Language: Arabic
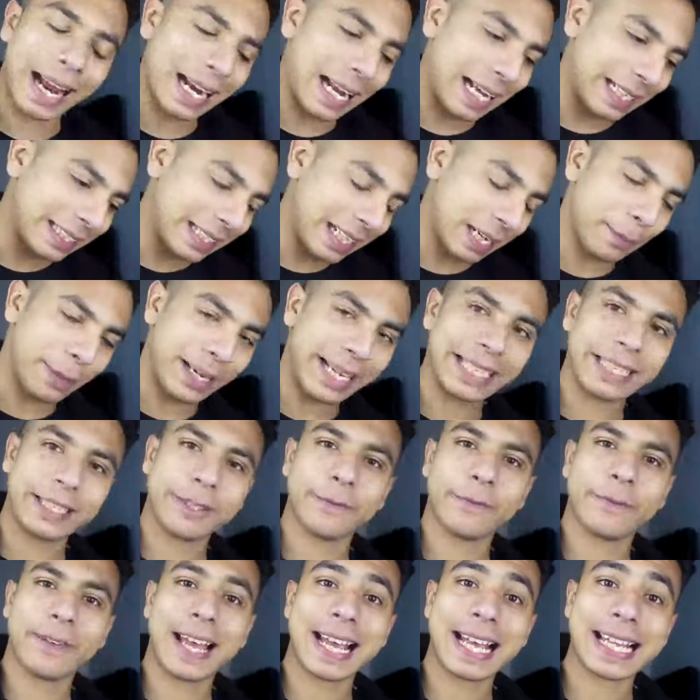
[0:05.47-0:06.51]
الحلقه دي انا
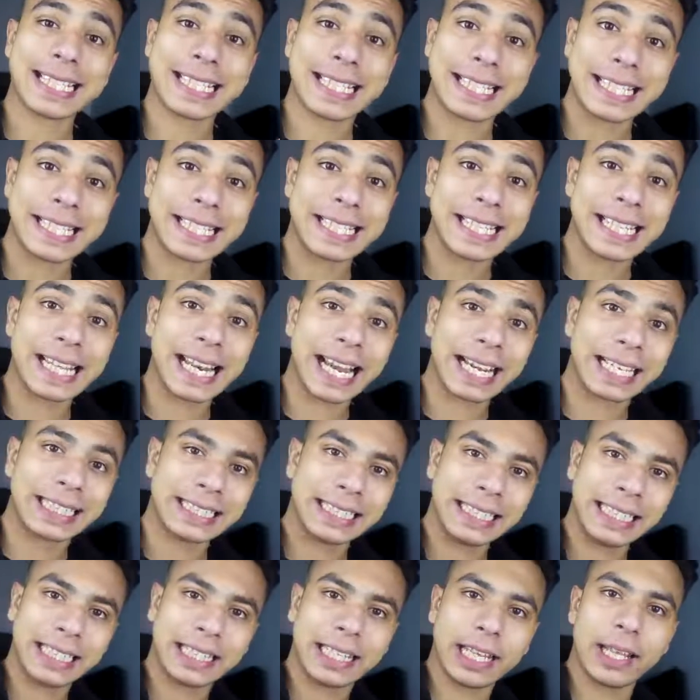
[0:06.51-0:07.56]
بقدم فيها سلسله
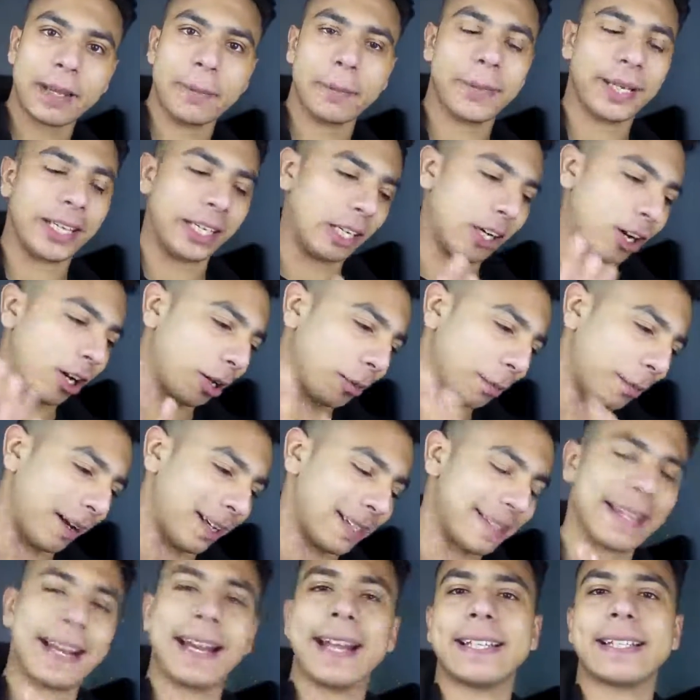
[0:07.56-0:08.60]
جديده من
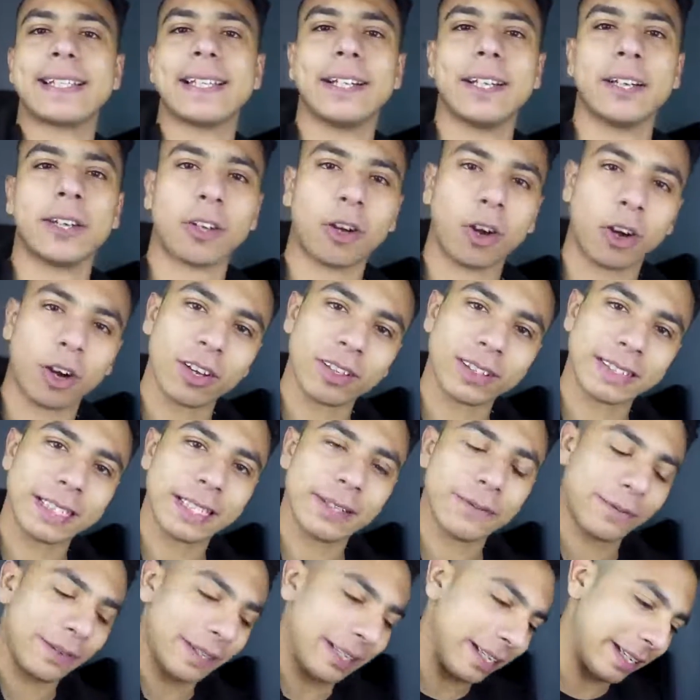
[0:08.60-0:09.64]
اربع سلاسل القناه
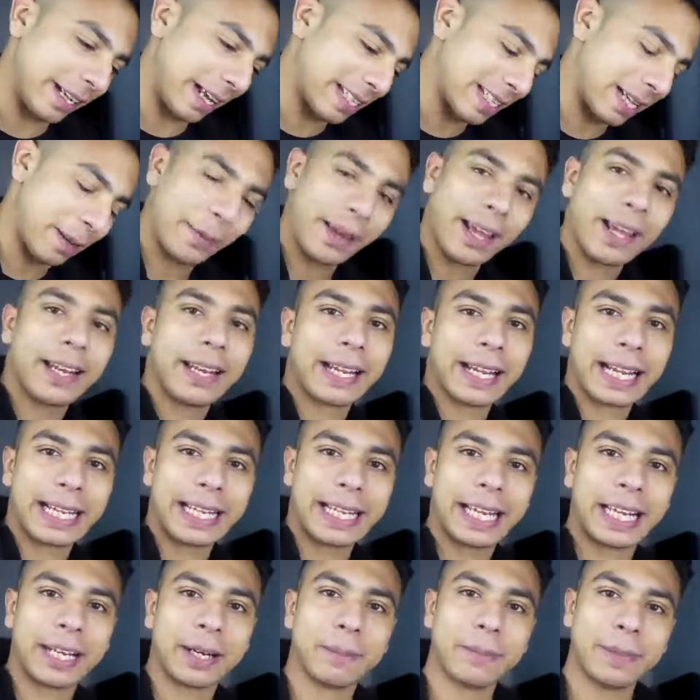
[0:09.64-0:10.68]
دي في الاسابيع اللي
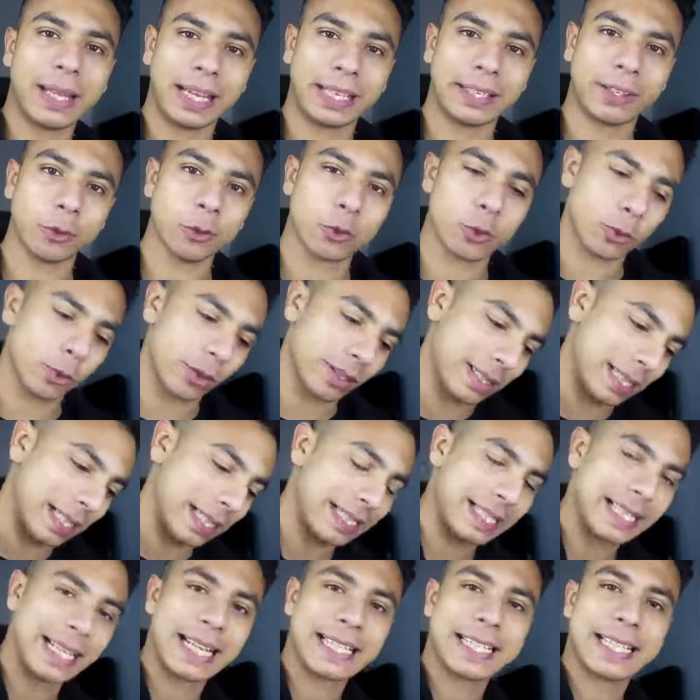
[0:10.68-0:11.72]
جايه هنبدا ننشر
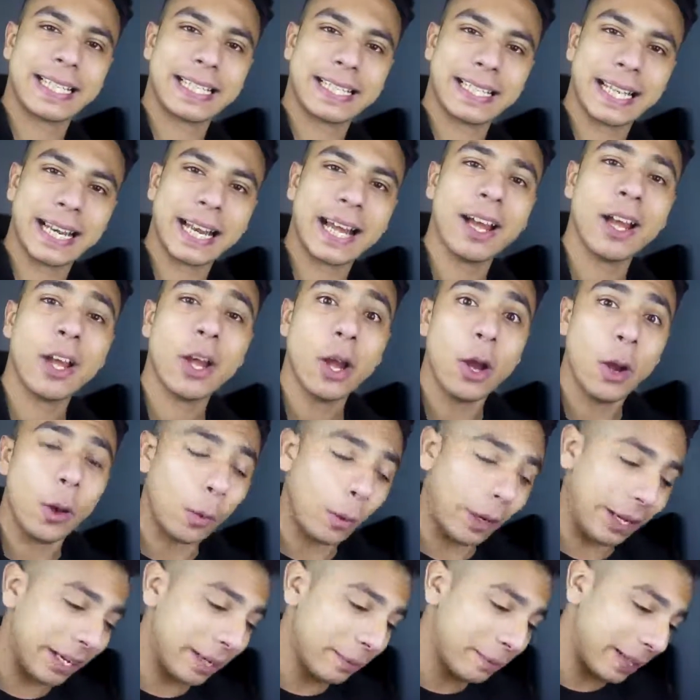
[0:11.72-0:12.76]
سلسله سلسله
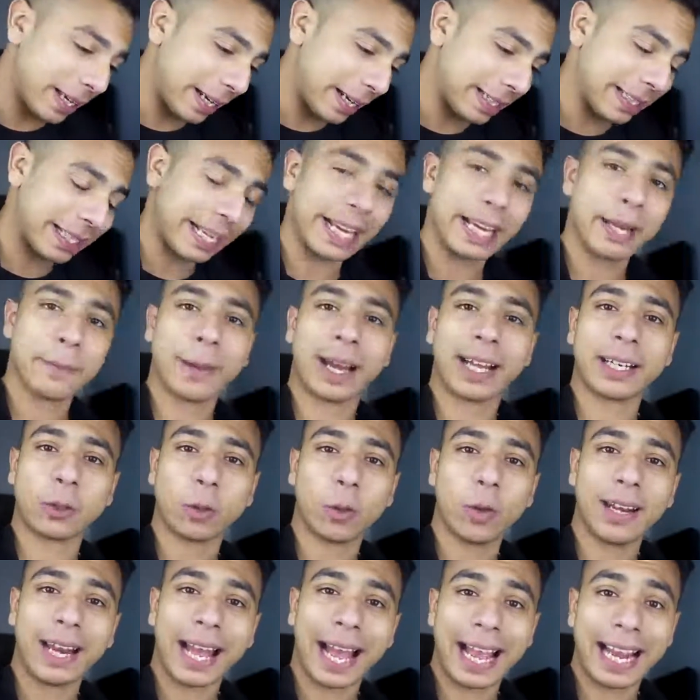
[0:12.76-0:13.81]
وهنبدا نتكلم عن
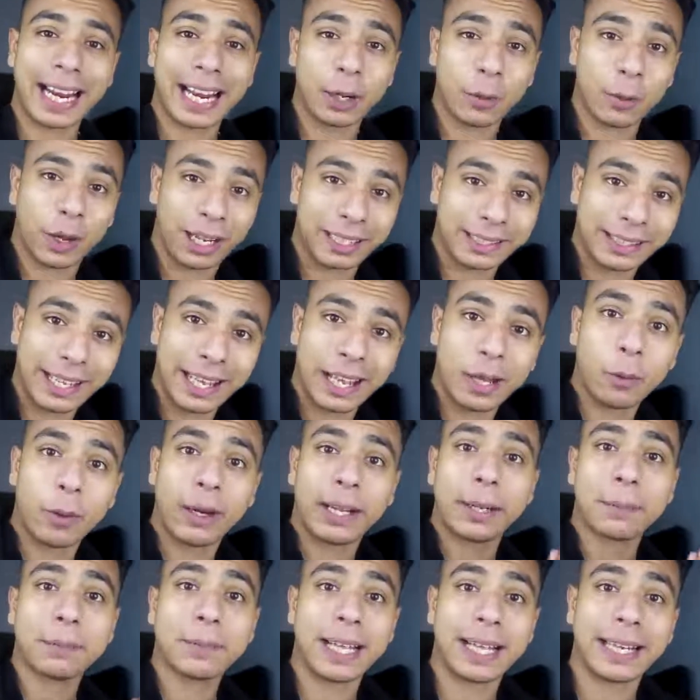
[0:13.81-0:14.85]
كل حاجه لوحدها
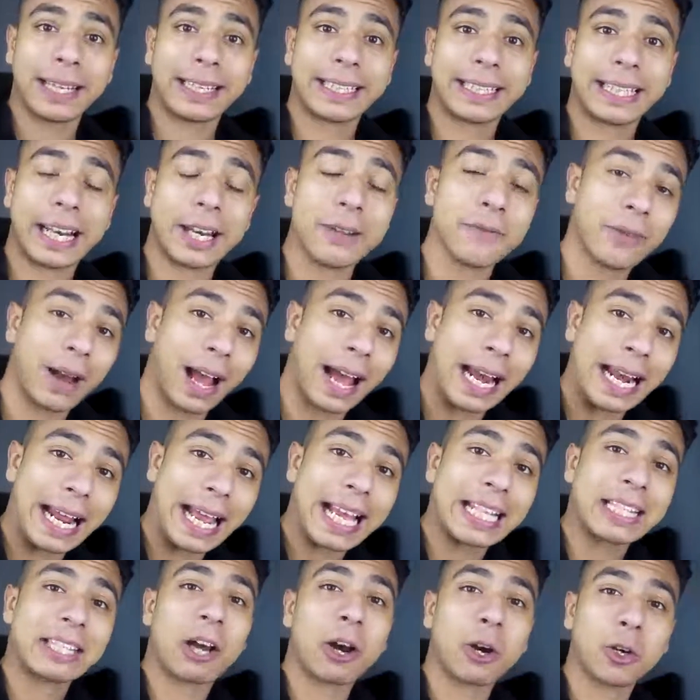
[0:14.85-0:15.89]
وهنبدا نتكلم في
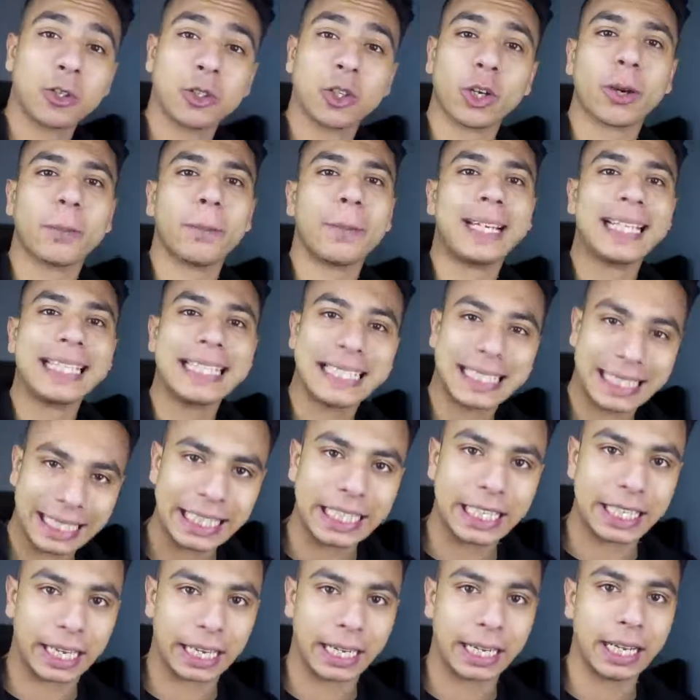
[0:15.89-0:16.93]
حلقات اكتر
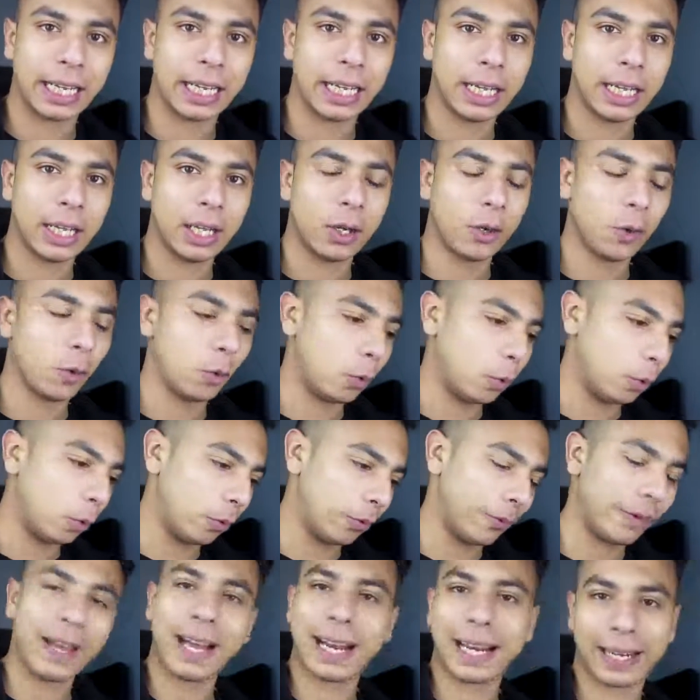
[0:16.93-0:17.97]
بكتير
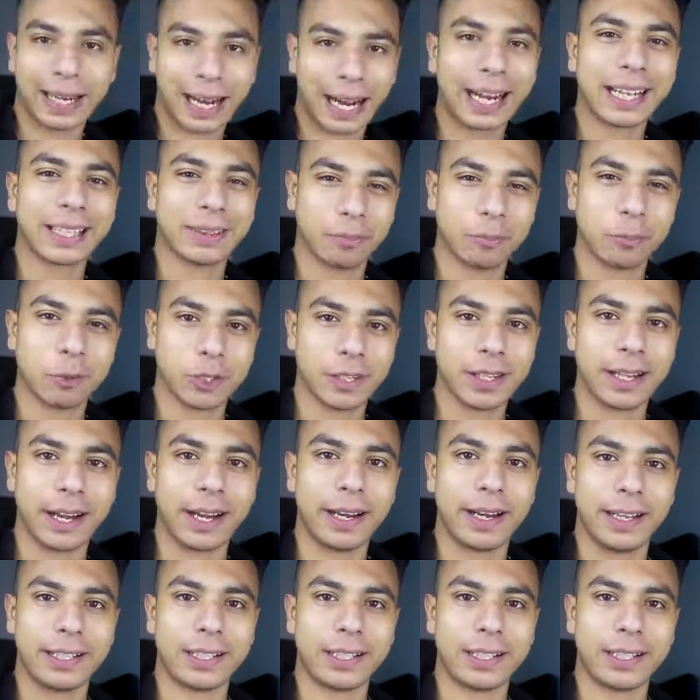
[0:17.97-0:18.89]
وفعلا حاجات مثيره